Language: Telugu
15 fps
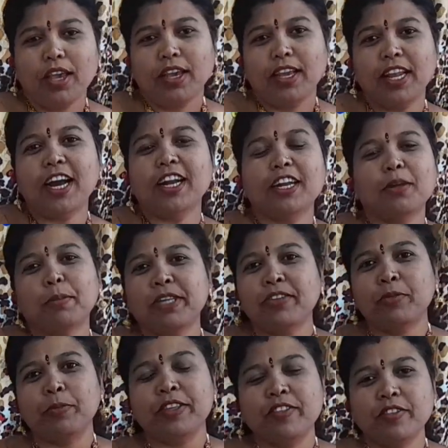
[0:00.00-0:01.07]
ఇలాంటి
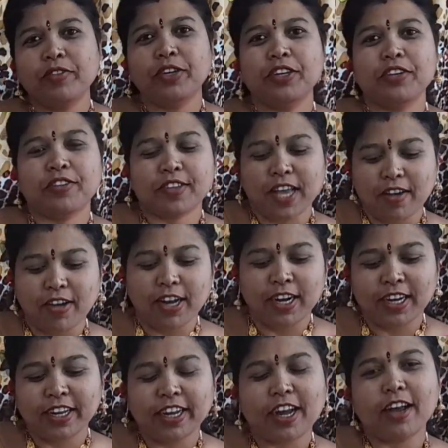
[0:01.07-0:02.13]
మంచి మంచి వీడియోస్
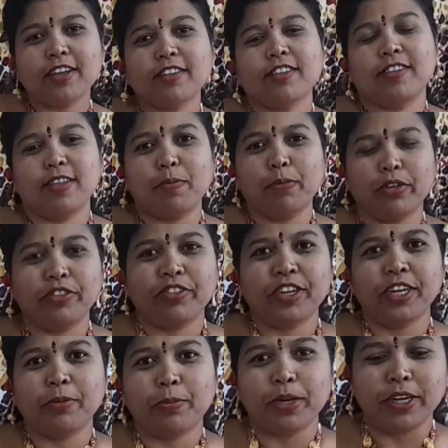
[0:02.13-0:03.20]
కావాలంటే కాస్త సపోర్ట్
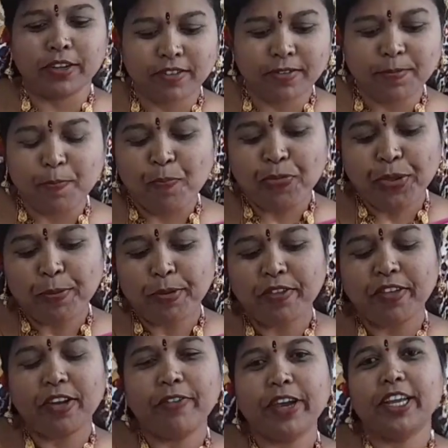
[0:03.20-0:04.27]
చేయండి ఫ్రెండ్స్ మీ
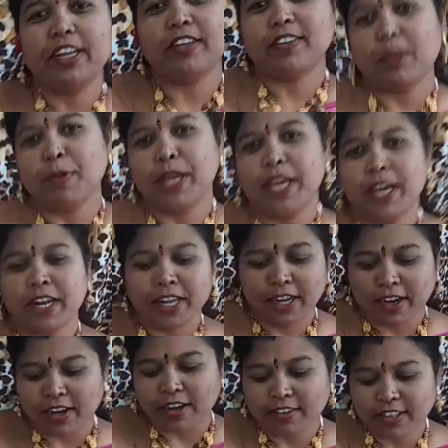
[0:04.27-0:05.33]
విలువైన సమయాన్ని
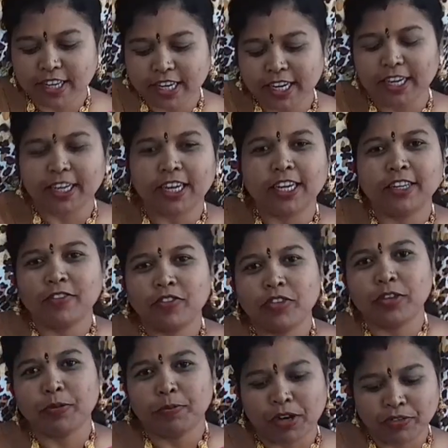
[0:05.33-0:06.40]
కాస్త కేటాయించి
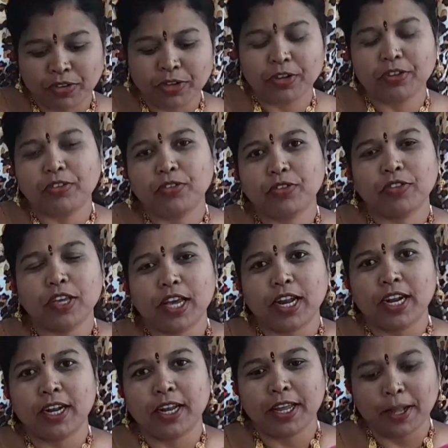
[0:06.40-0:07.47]
మా వీడియోస్
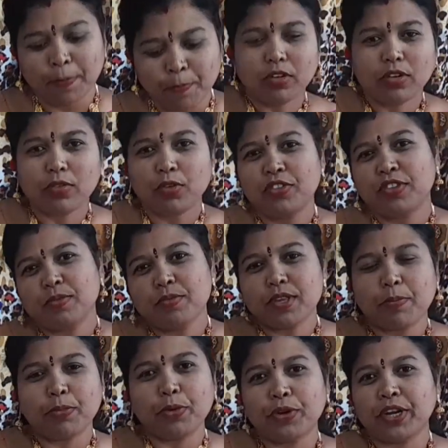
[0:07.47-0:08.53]
చూసారంటే కొంచెం
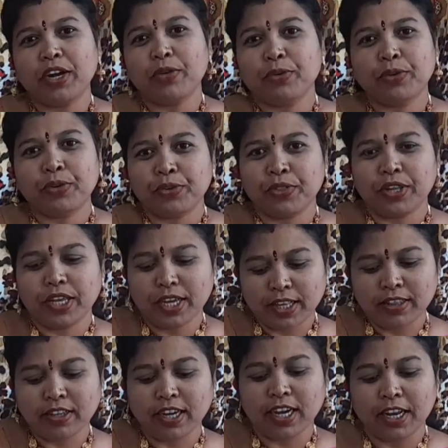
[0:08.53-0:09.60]
సపోర్ట్గా ఉంటుంది
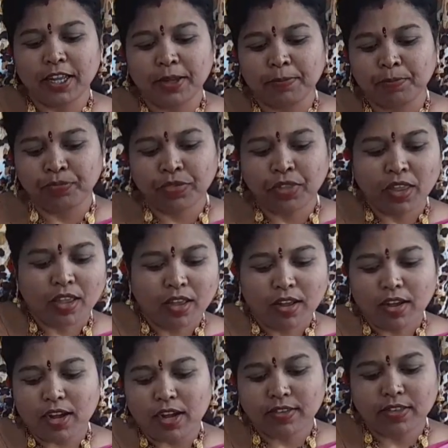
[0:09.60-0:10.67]
అందుకనే
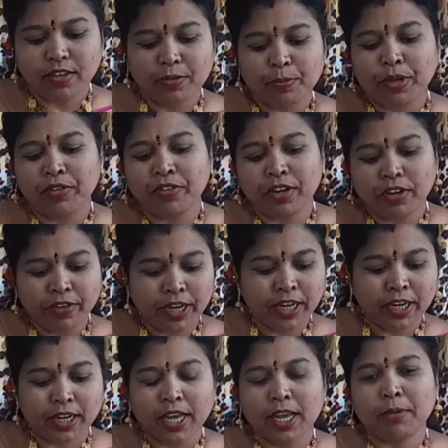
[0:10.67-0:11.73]
కాస్త మీ విలువైన
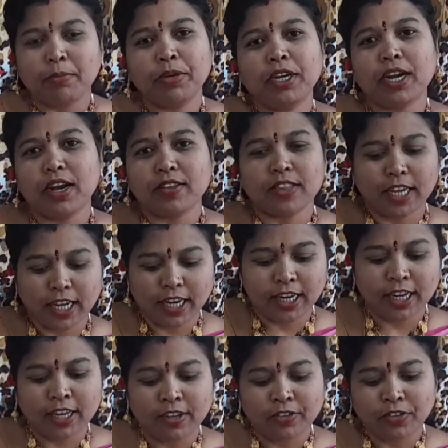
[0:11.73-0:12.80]
టైంని కాస్త
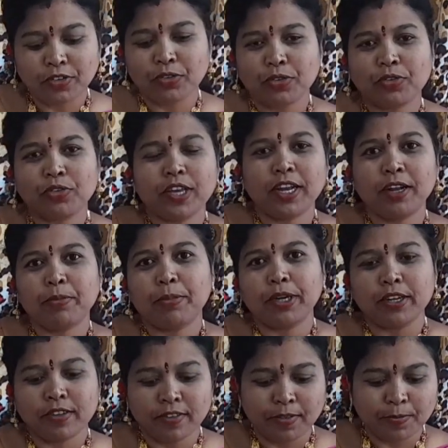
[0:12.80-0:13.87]
కేటాయించి చూసేయండి
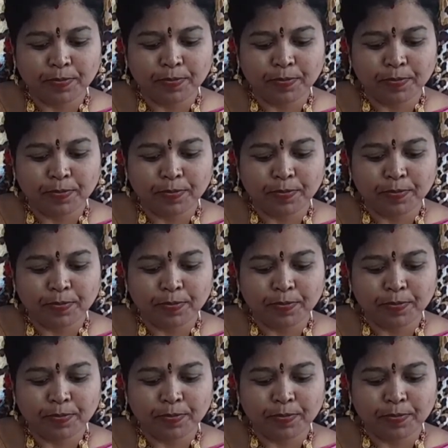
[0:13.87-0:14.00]
ఫ్రెండ్స్